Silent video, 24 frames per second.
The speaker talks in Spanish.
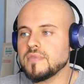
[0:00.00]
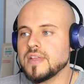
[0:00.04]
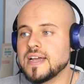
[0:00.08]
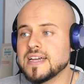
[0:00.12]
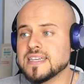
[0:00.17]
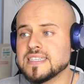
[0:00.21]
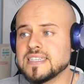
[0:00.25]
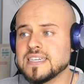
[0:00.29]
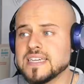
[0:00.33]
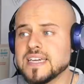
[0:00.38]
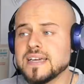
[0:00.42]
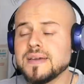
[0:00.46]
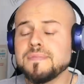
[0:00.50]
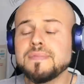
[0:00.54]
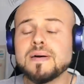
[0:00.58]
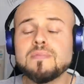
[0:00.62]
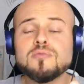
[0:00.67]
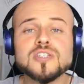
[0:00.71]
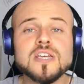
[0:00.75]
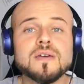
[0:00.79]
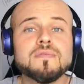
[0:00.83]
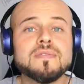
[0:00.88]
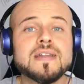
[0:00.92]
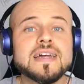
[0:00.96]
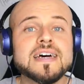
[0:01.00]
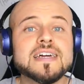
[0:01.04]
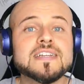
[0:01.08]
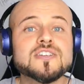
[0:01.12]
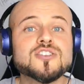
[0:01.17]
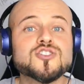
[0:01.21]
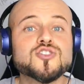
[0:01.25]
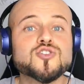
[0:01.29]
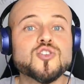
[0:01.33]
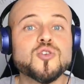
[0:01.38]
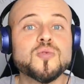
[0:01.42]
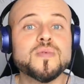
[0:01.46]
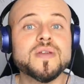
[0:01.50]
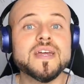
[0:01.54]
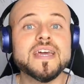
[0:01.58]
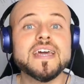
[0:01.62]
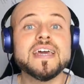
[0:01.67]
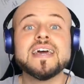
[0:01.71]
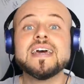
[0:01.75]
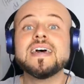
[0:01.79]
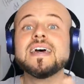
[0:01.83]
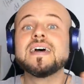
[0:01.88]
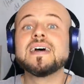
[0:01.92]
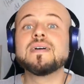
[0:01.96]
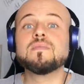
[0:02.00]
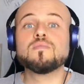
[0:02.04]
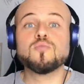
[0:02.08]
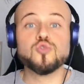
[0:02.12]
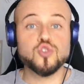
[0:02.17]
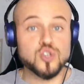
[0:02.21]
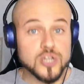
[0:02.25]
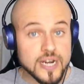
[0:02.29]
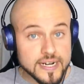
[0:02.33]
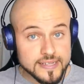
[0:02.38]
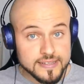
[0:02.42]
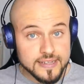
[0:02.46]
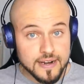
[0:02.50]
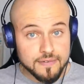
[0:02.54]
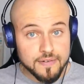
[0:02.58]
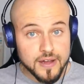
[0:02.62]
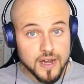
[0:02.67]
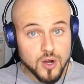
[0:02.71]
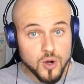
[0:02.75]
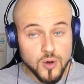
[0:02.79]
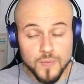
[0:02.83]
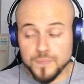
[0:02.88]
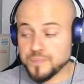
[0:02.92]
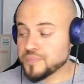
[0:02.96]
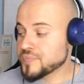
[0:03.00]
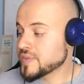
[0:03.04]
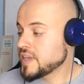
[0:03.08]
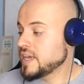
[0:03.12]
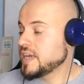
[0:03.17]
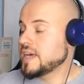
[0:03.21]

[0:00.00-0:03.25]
Así que vamos a hablar sobre buscar trabajo,